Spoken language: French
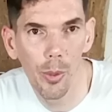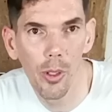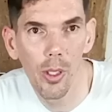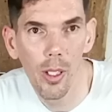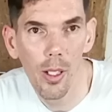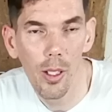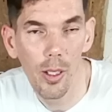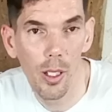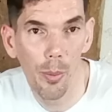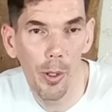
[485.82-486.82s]
allemande,
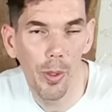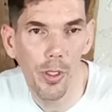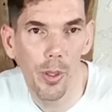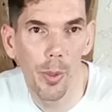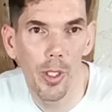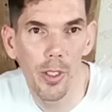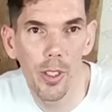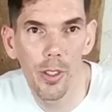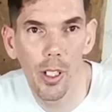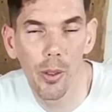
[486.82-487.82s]
il n'est pas forcément
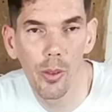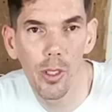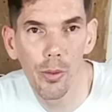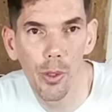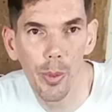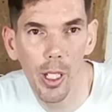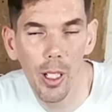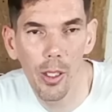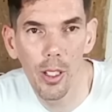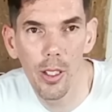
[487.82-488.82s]
nécessaire. Donc ça, il faut bien
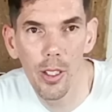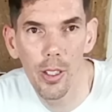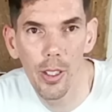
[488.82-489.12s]
regarder les